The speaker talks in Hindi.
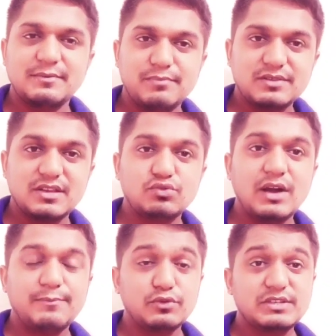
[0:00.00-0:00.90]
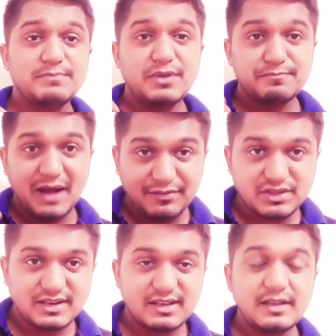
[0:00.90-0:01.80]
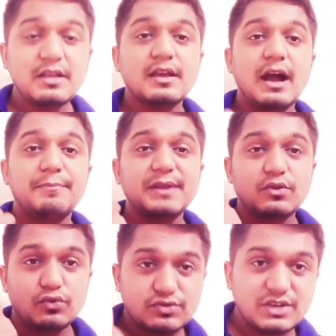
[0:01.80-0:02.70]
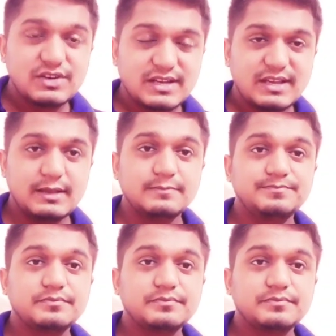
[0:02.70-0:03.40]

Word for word: नंबर दे दूंगा आप उनसे फिर बात करिए अपने क्वेश्चन रखिए